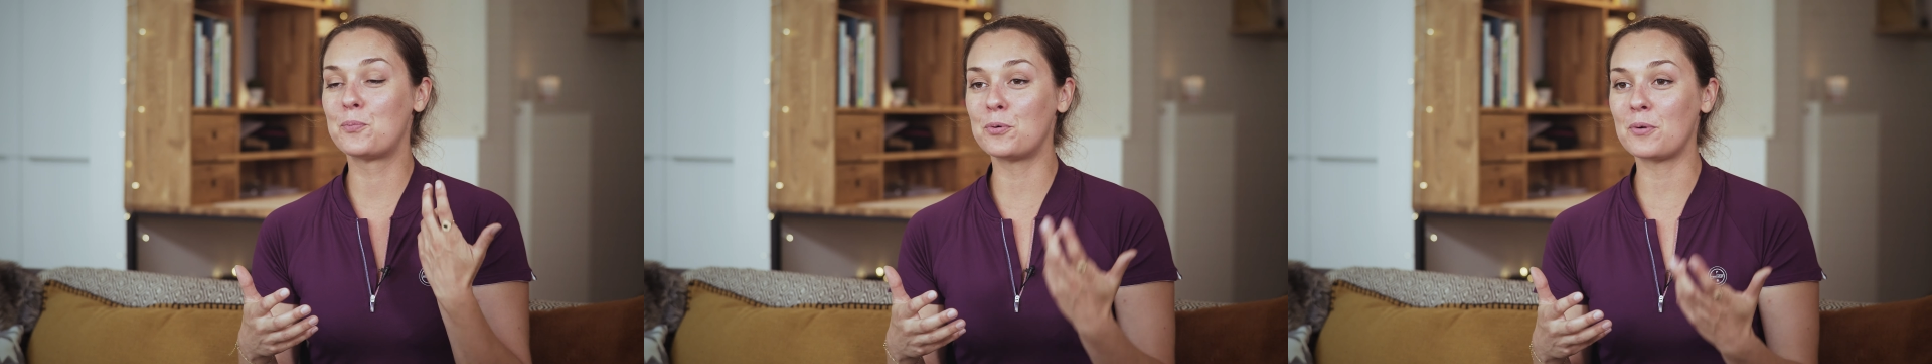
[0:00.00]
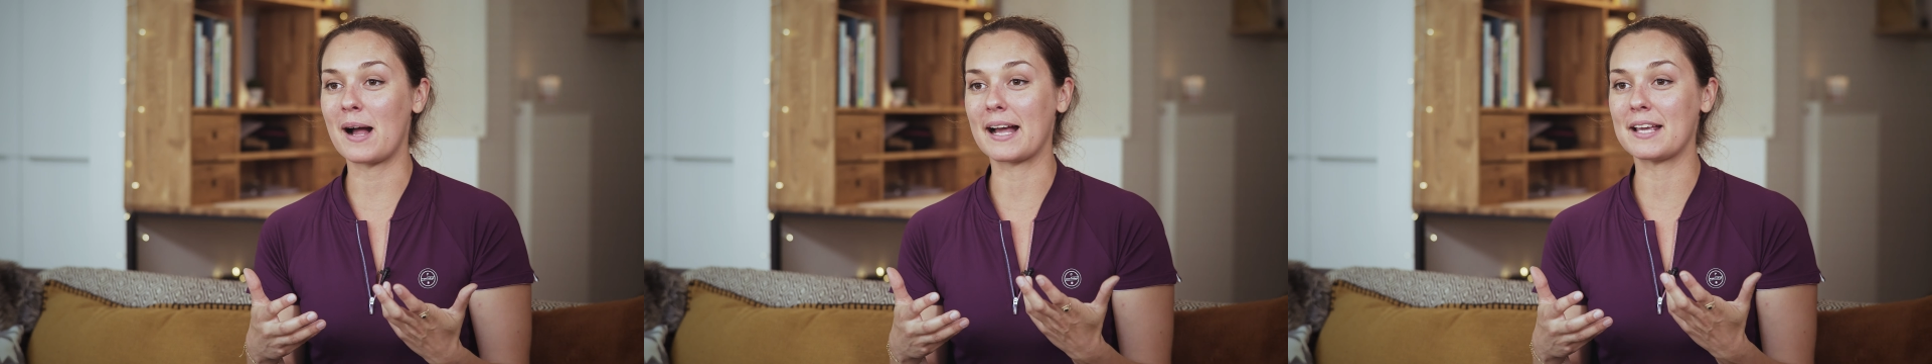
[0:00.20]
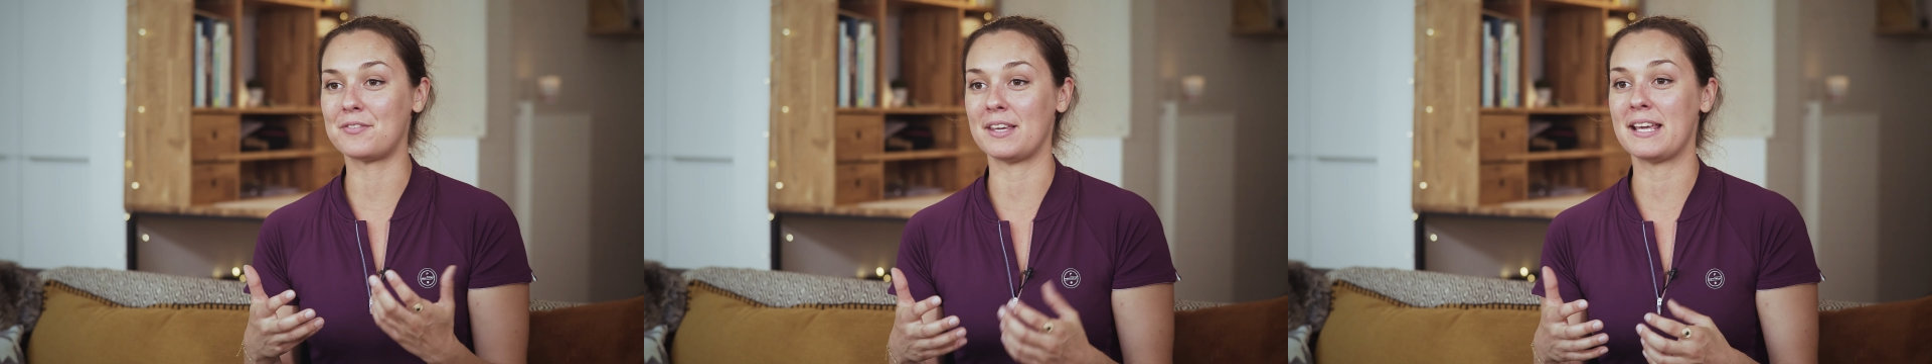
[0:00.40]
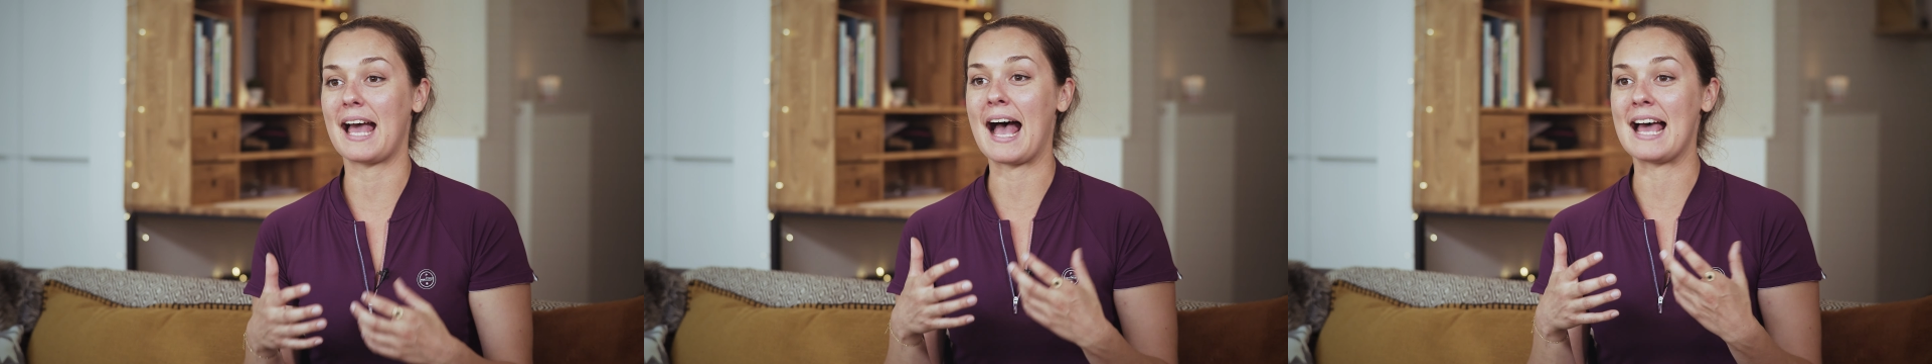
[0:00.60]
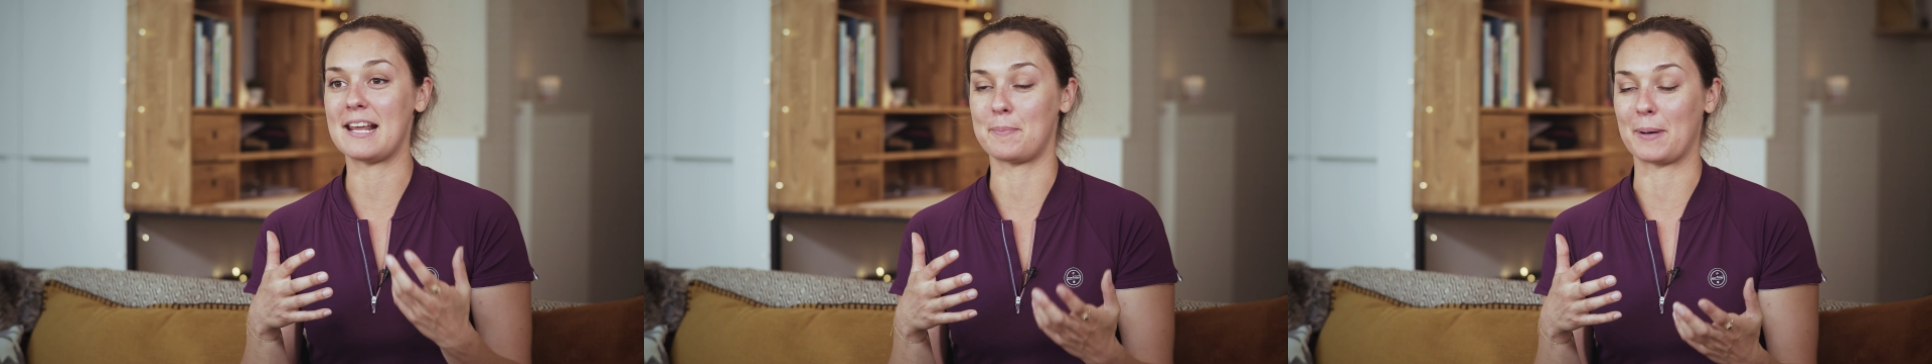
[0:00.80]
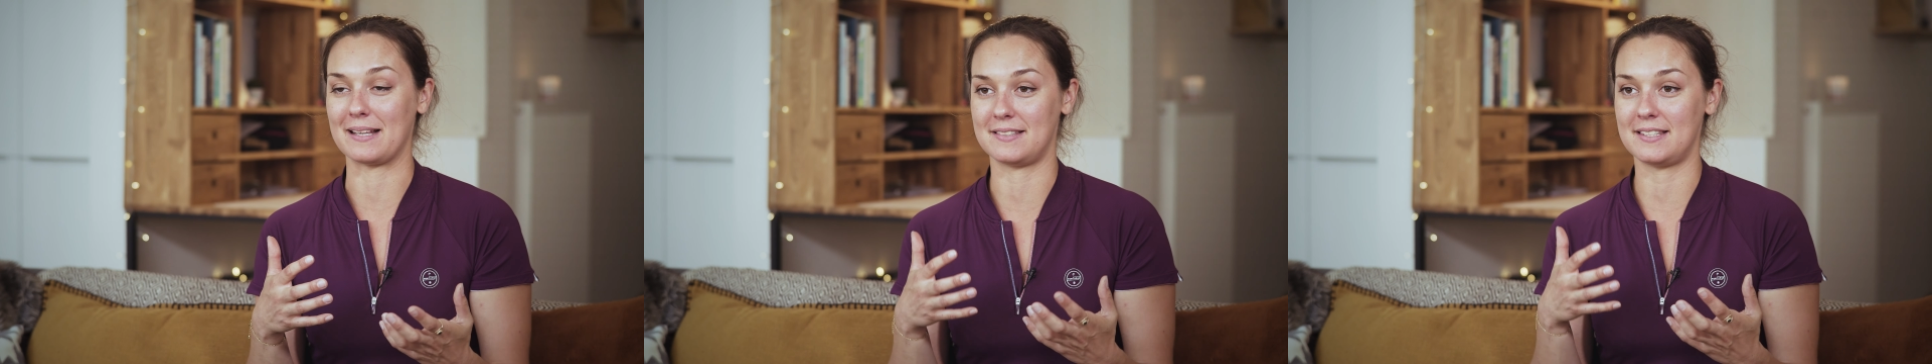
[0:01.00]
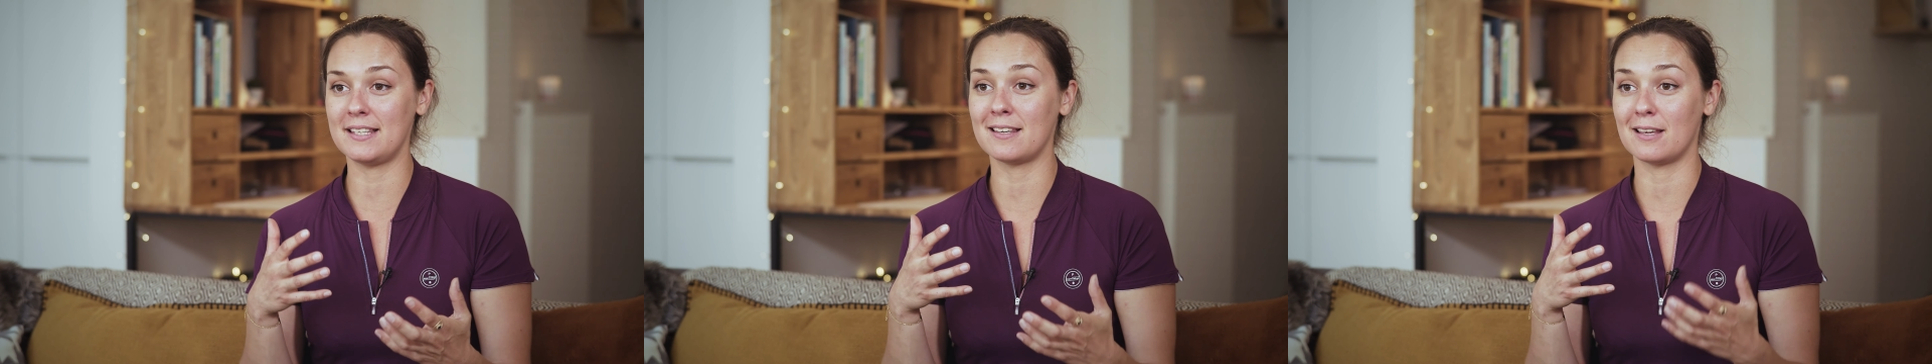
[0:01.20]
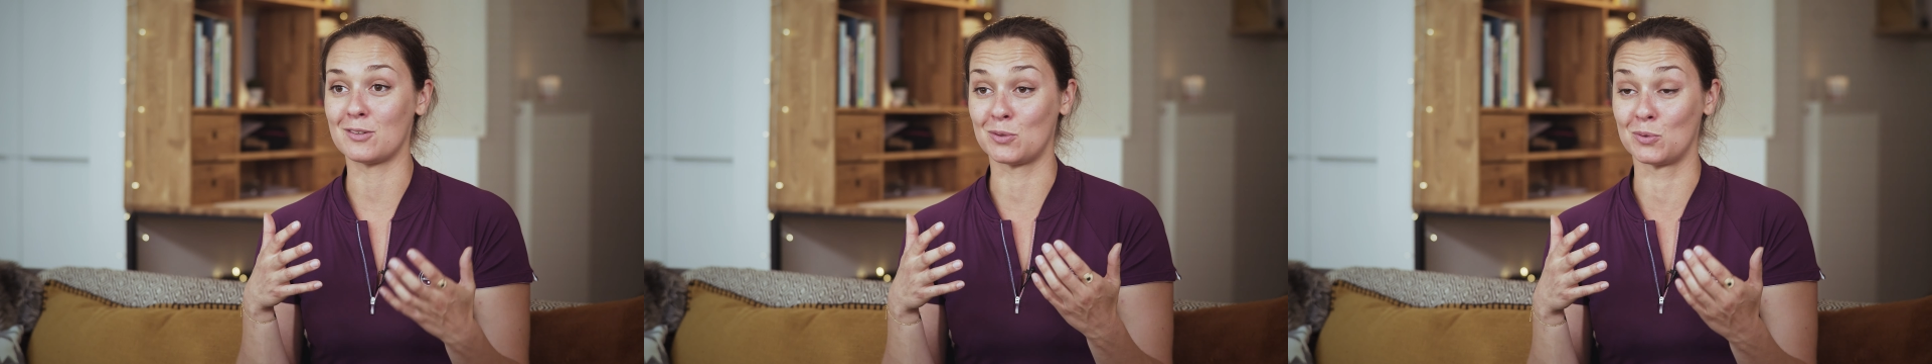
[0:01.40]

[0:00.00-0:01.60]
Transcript: pour arriver à la pratique,